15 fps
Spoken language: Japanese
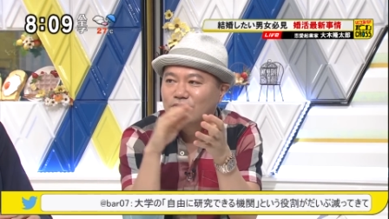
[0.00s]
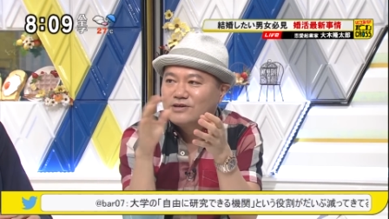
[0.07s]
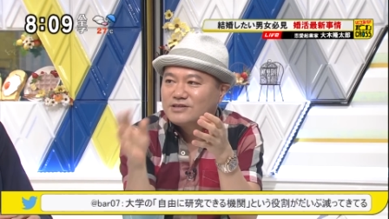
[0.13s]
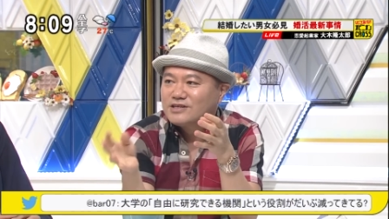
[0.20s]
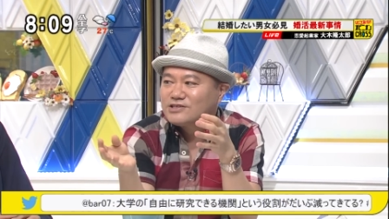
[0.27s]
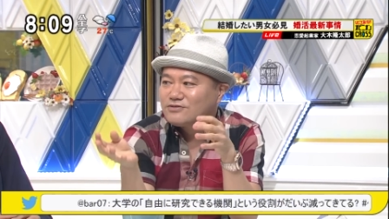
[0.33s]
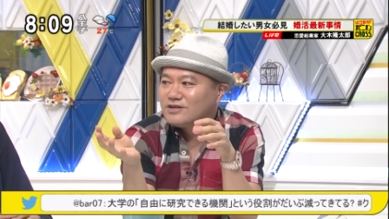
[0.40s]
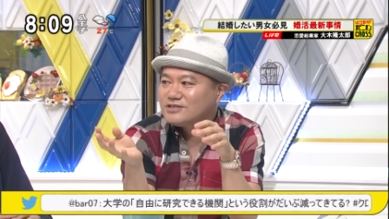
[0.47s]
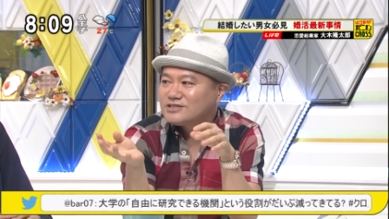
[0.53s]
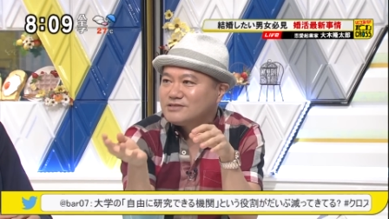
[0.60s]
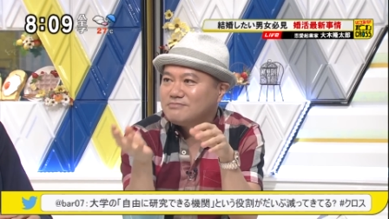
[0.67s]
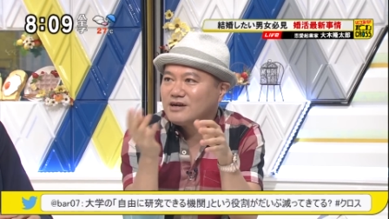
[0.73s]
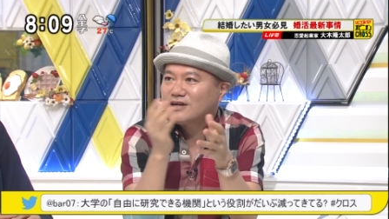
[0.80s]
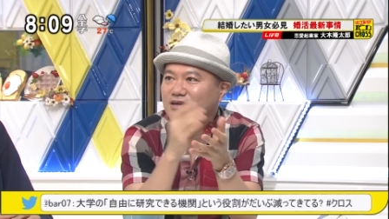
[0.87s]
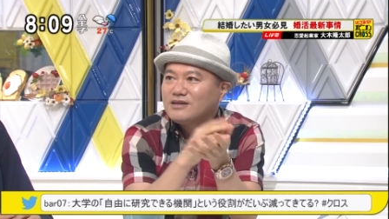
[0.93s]
こういった人たち
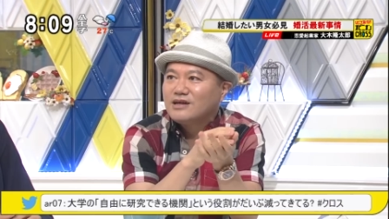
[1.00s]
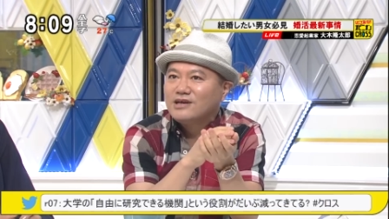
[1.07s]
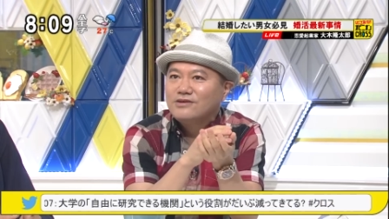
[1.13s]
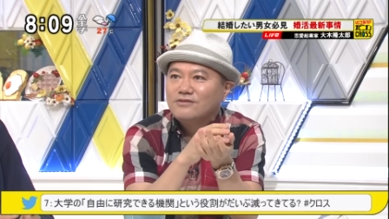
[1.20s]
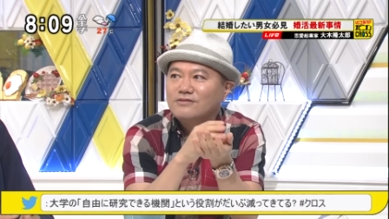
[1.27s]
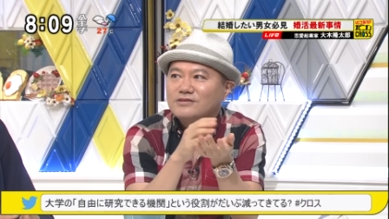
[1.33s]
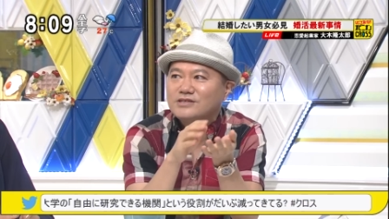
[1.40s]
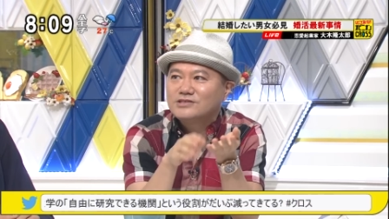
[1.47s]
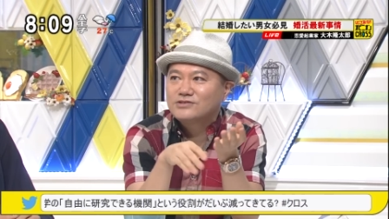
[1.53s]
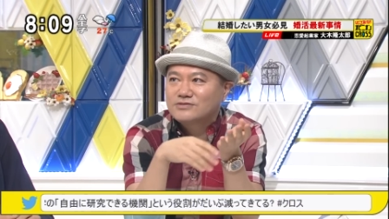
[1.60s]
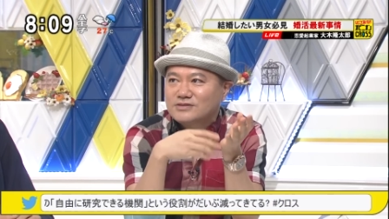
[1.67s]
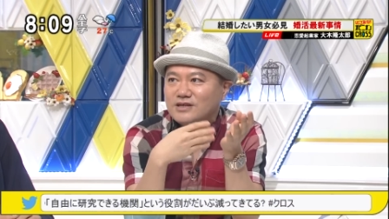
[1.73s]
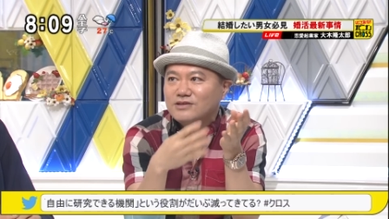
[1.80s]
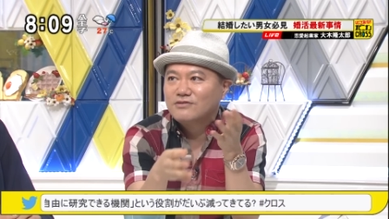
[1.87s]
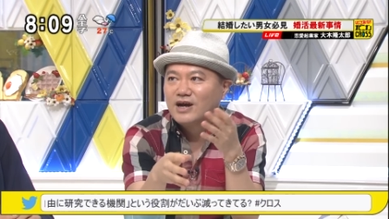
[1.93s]
に負けないように女
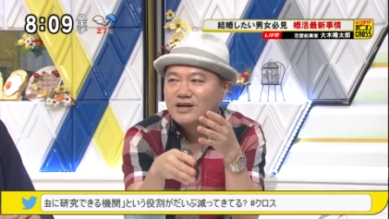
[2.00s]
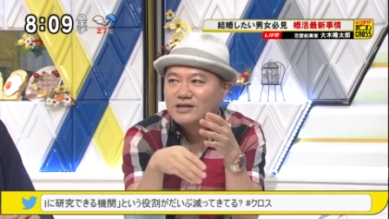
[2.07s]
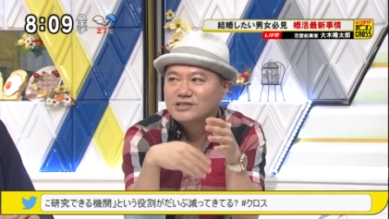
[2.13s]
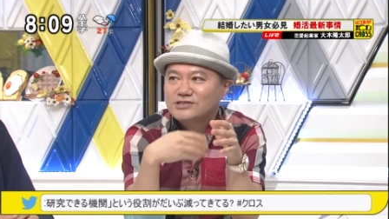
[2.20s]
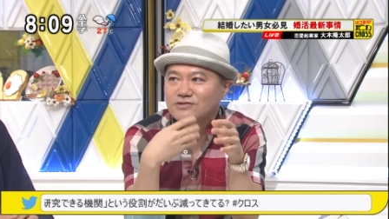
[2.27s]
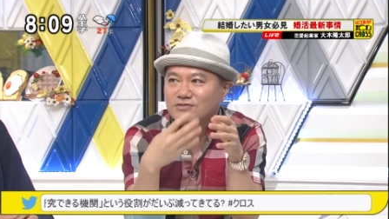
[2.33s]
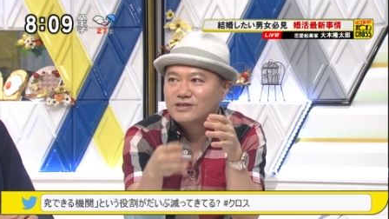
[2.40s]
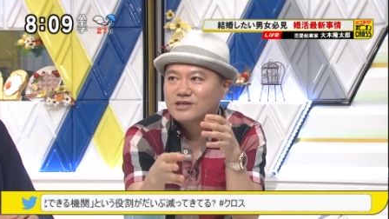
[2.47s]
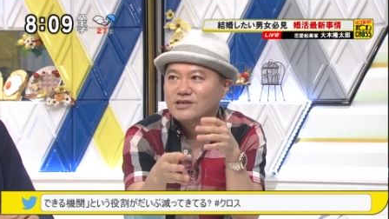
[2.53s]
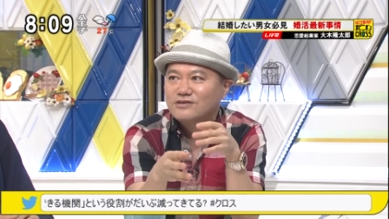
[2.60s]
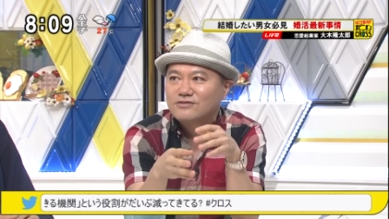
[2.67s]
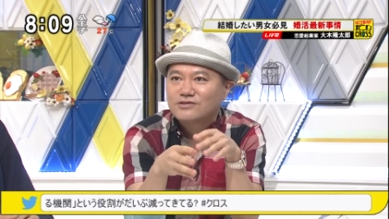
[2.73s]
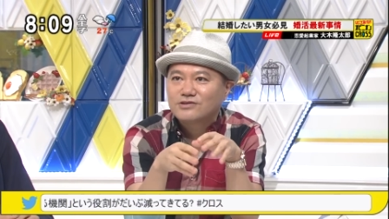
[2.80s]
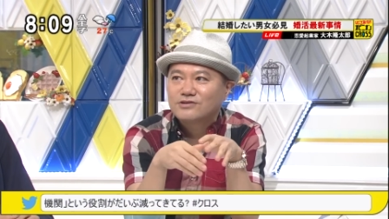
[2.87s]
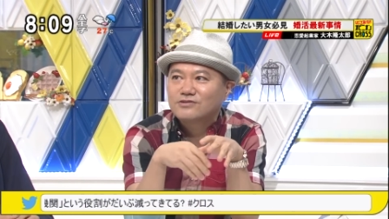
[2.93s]
性と話をでき
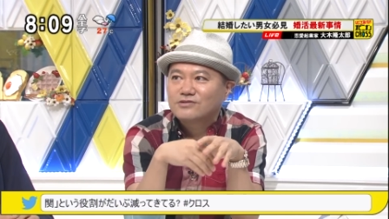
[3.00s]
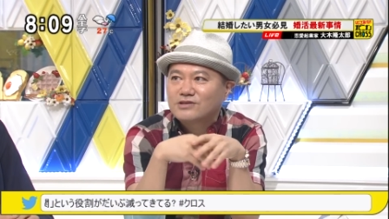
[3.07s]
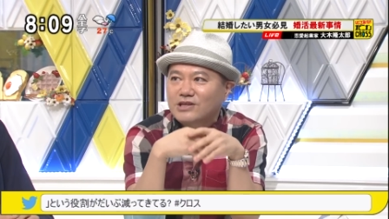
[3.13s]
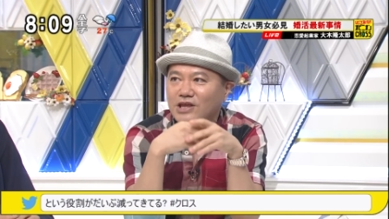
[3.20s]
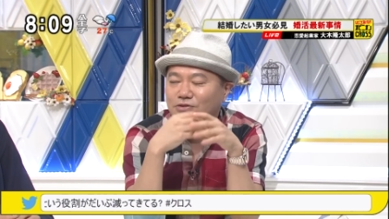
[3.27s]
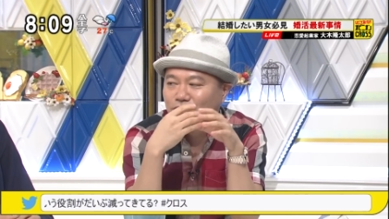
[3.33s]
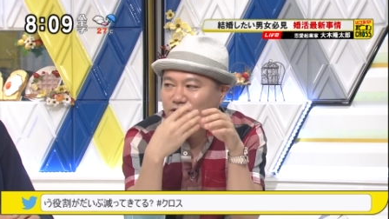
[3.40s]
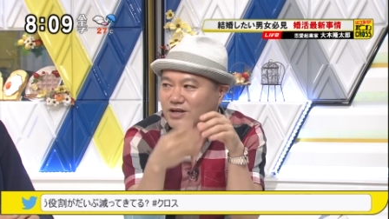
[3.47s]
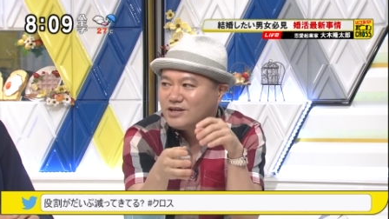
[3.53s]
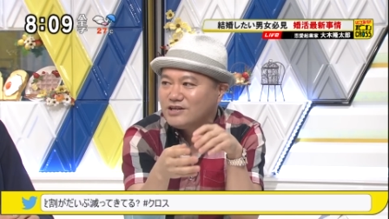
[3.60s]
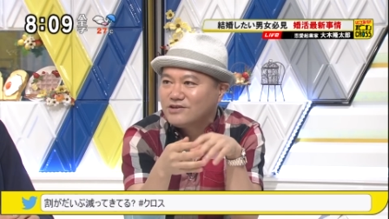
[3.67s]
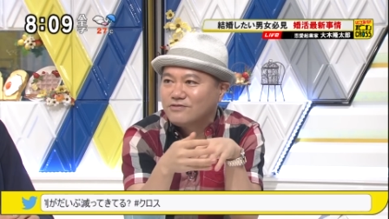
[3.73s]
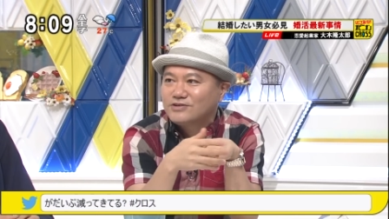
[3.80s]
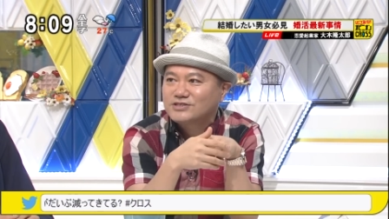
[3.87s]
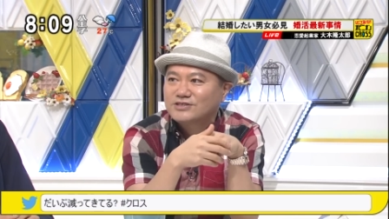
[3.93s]
るっていう
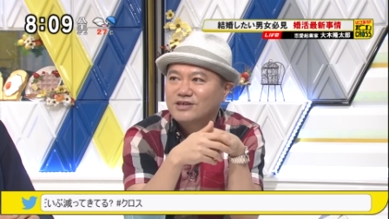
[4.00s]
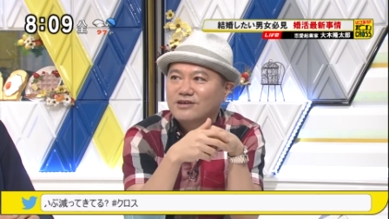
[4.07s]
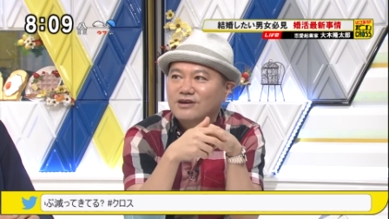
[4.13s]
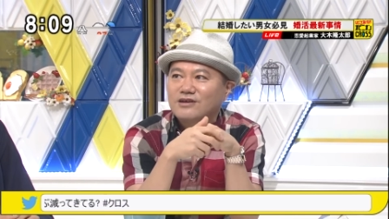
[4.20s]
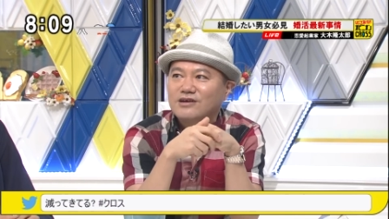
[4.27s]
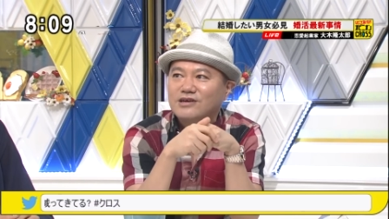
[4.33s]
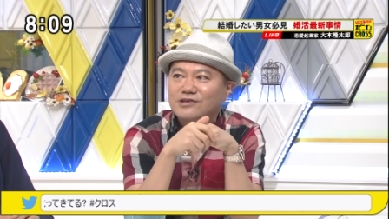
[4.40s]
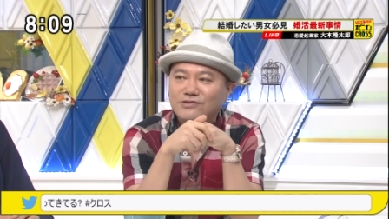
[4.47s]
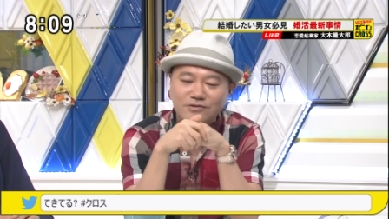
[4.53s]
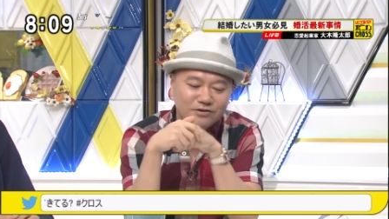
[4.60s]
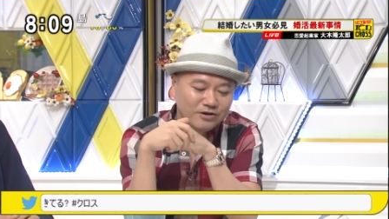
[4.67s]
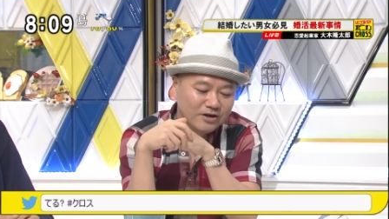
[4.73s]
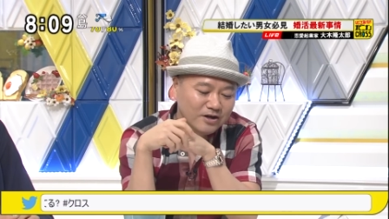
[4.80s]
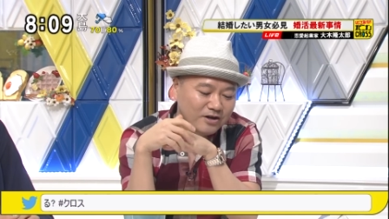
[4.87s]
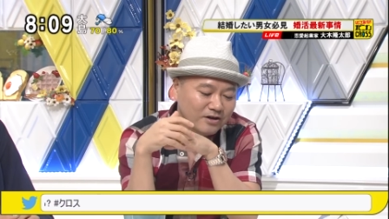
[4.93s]
トレーニングをしていかない
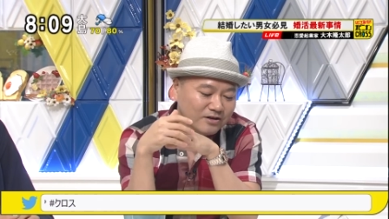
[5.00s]
と、